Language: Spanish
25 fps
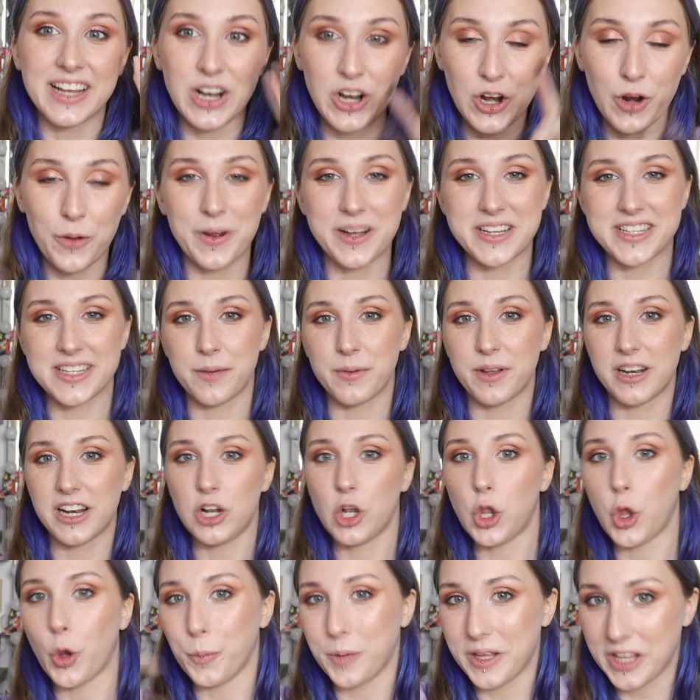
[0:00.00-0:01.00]
lo vais a ver
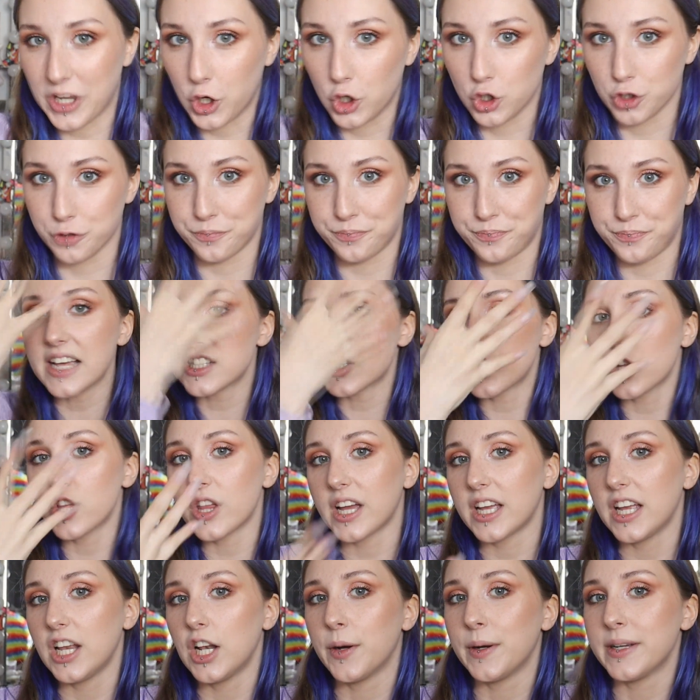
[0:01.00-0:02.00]
el domingo. Esto
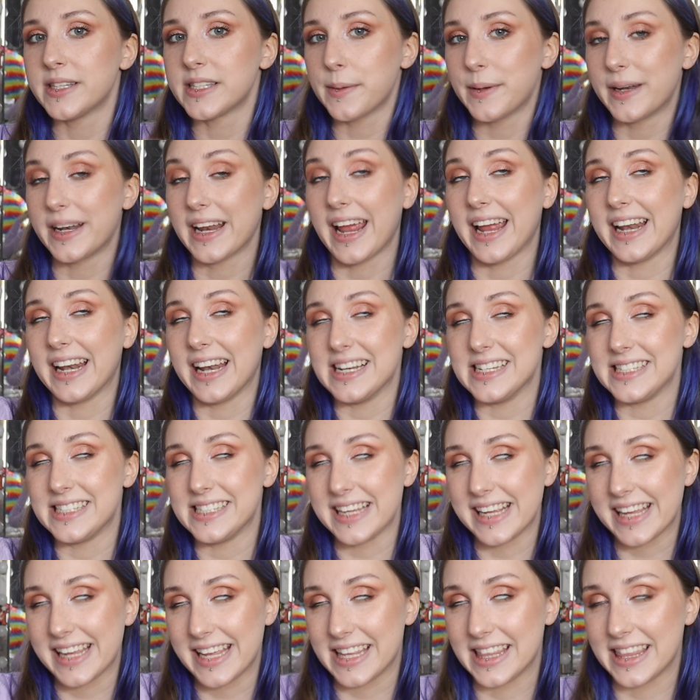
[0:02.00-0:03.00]
de aquí lo vais a ver en el
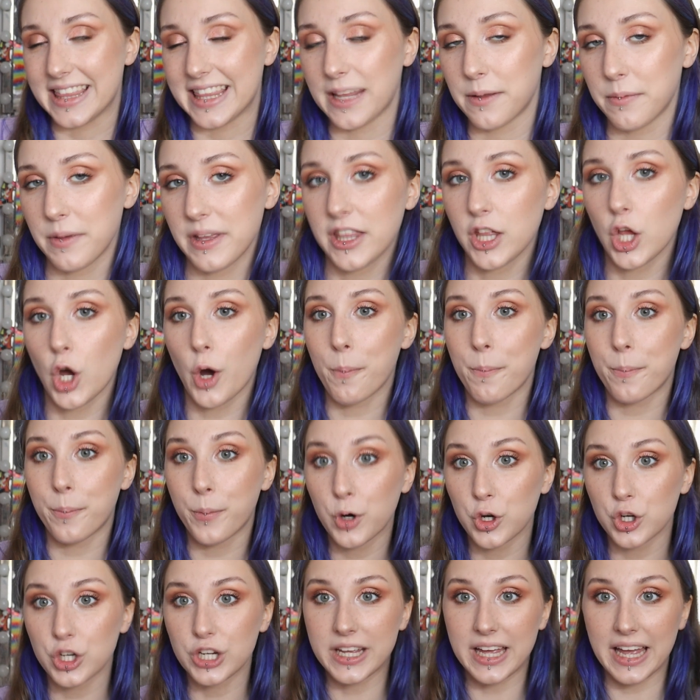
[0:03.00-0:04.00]
siguiente vídeo
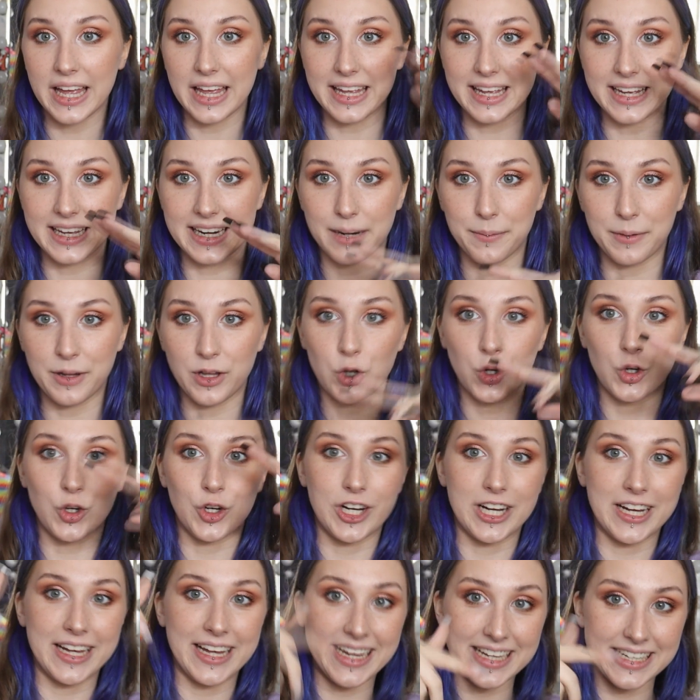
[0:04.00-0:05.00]
porque he
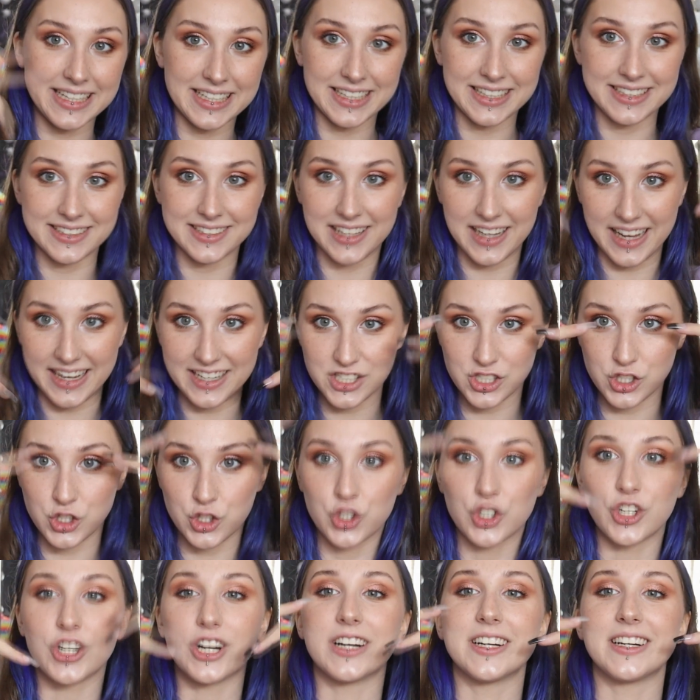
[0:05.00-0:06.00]
grabado eh,
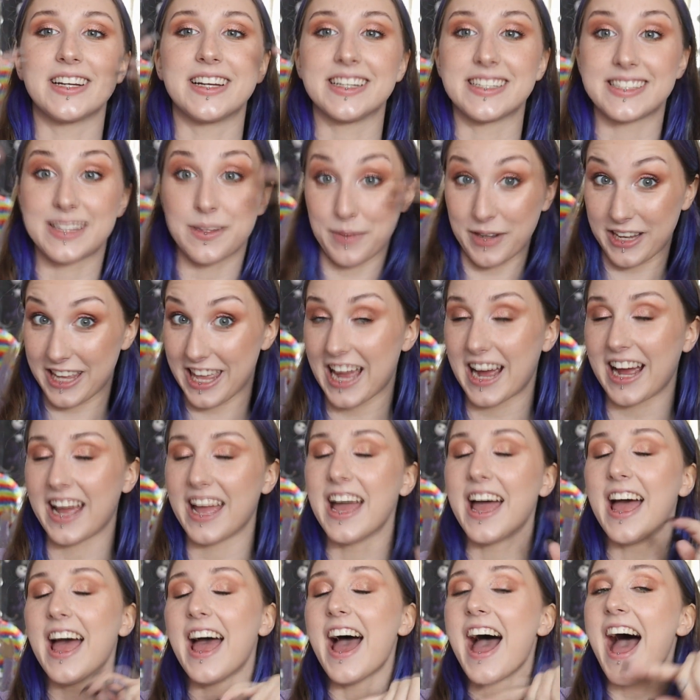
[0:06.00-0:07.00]
esto, este
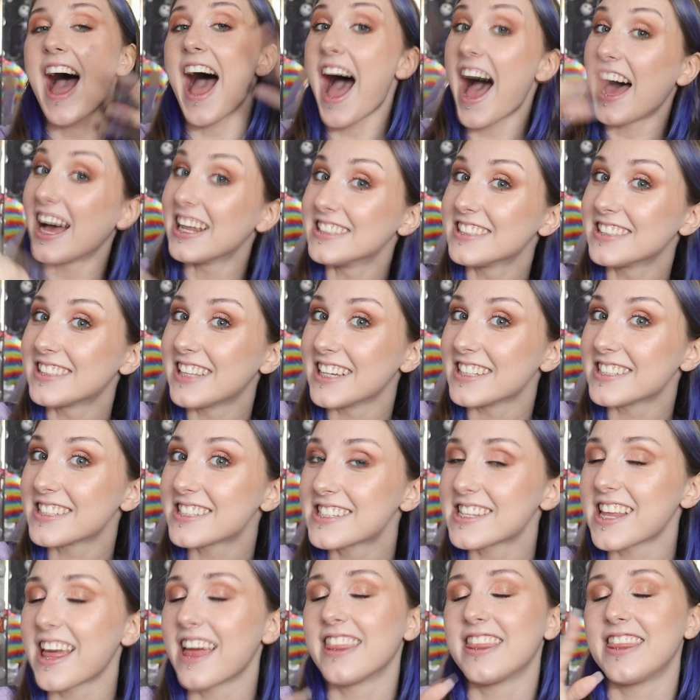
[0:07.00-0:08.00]
maquillaje,
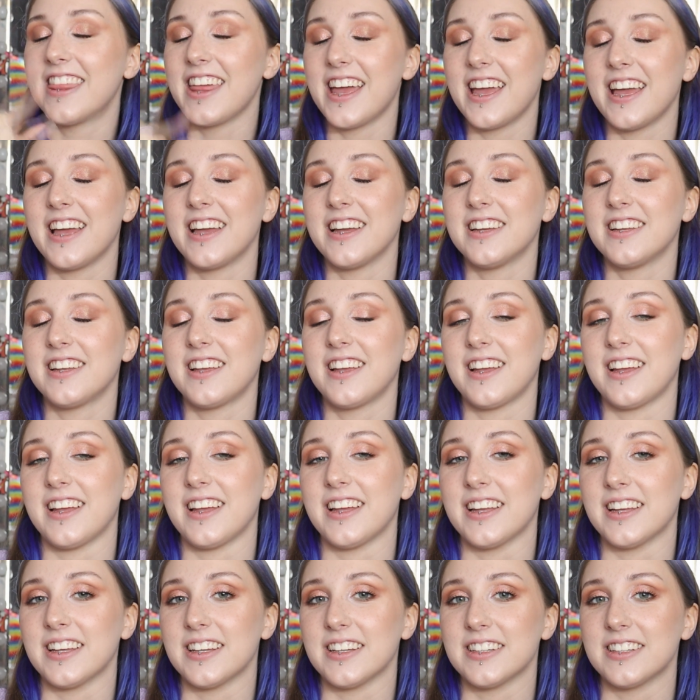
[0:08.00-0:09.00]
antes de...
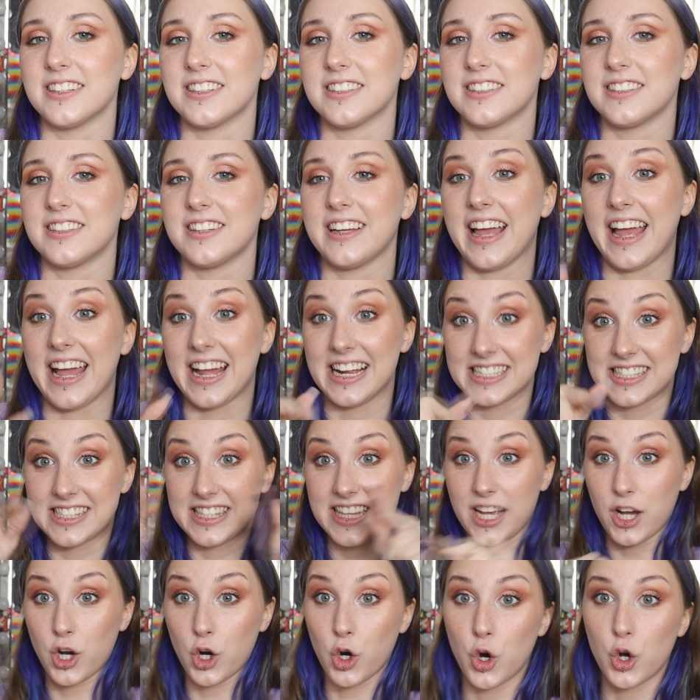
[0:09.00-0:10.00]
Eh,
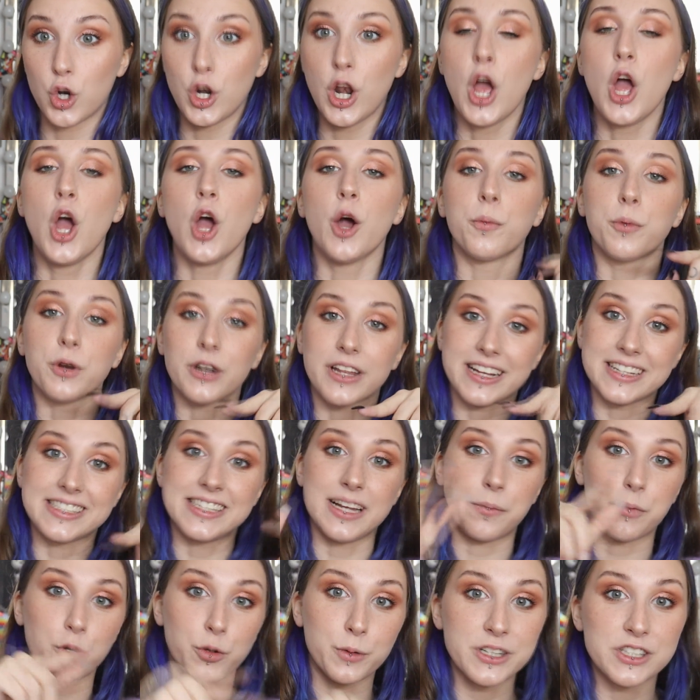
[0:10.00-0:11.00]
este haul porque
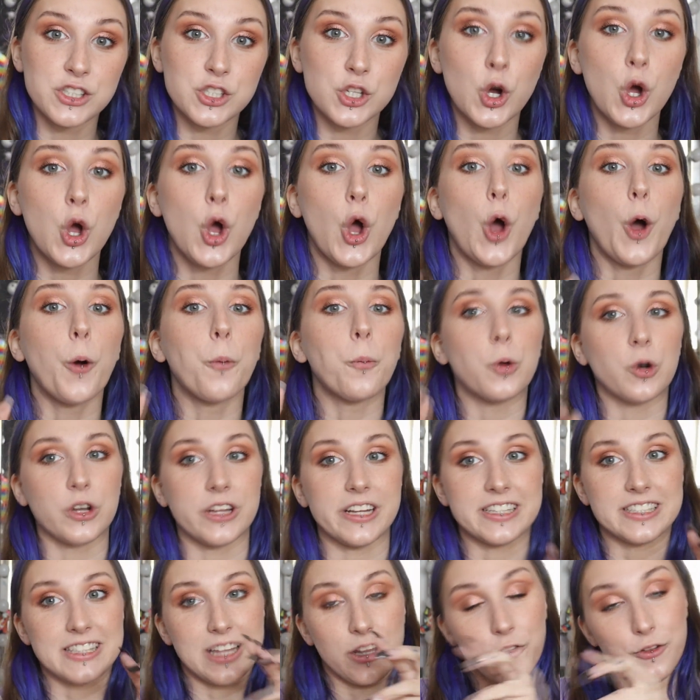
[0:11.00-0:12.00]
así aprovecho
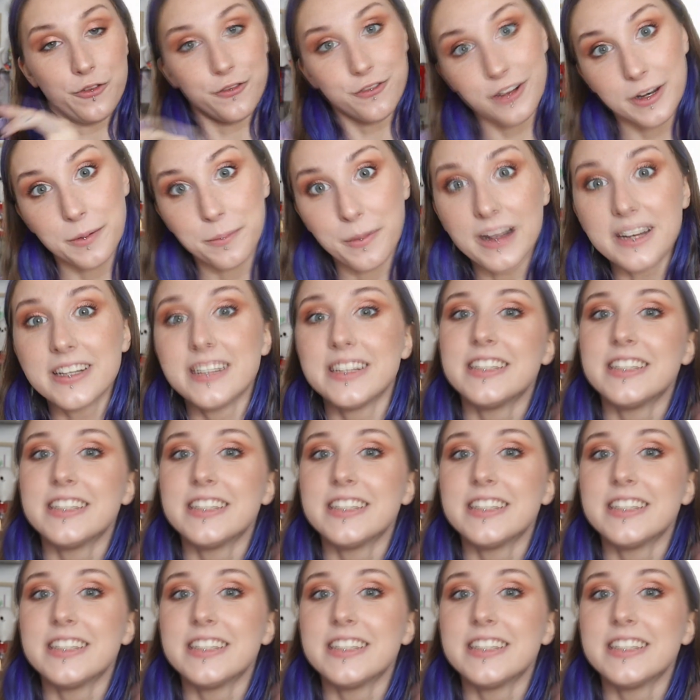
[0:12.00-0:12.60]
porque he estado enferma